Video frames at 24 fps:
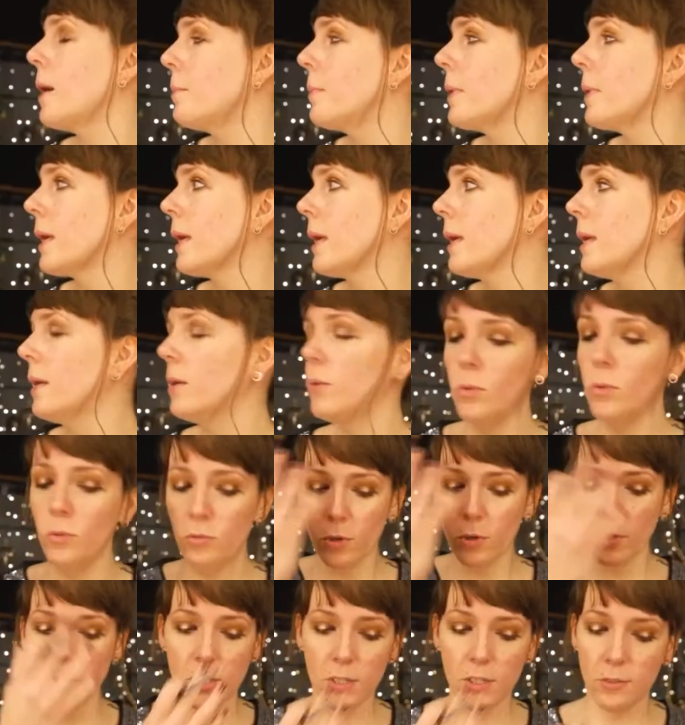après, une
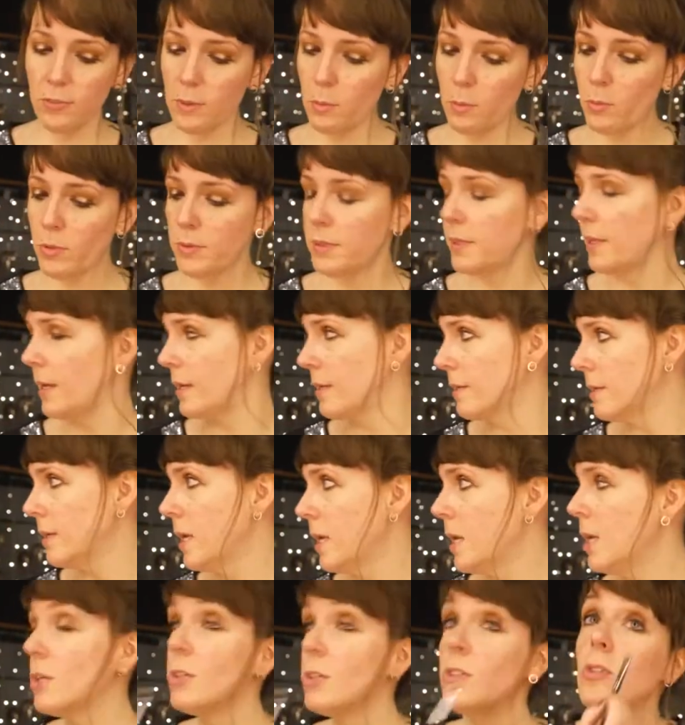fois que j'ai fait mon teint,
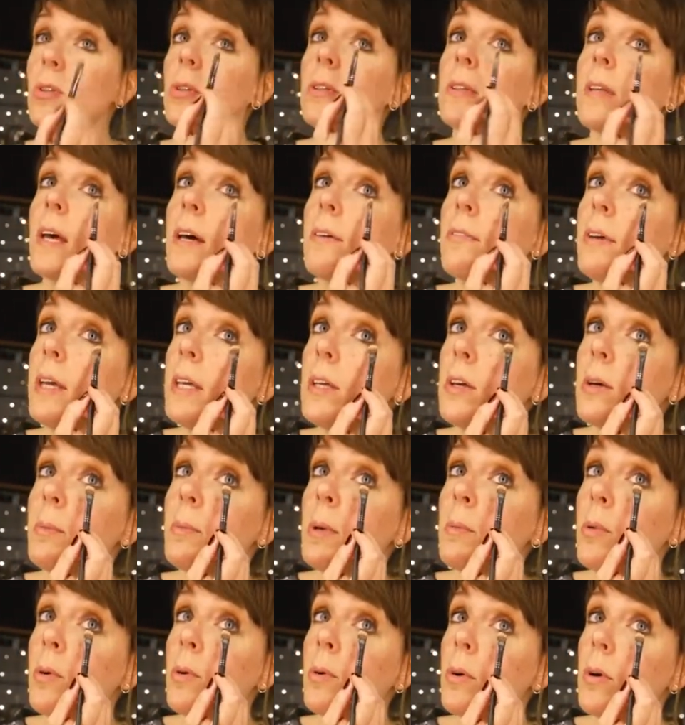je travaille quand
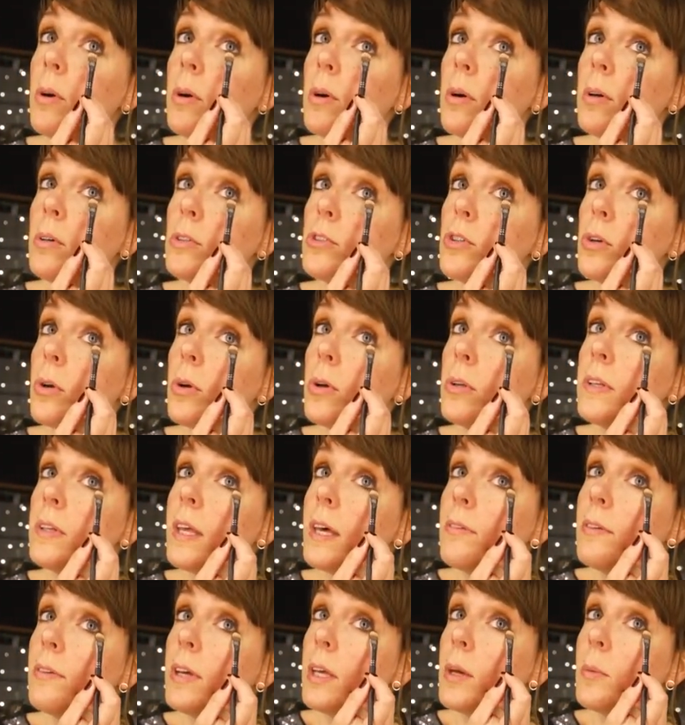même encore, je
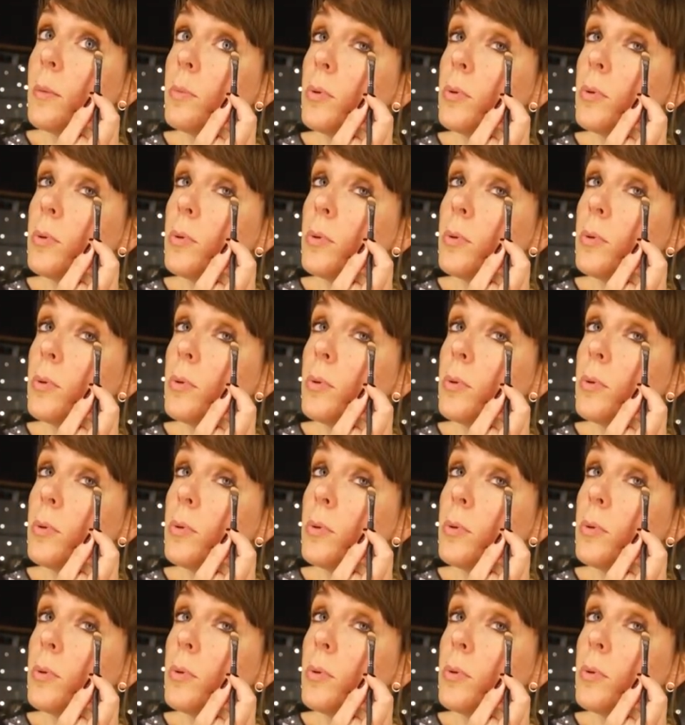retravaille un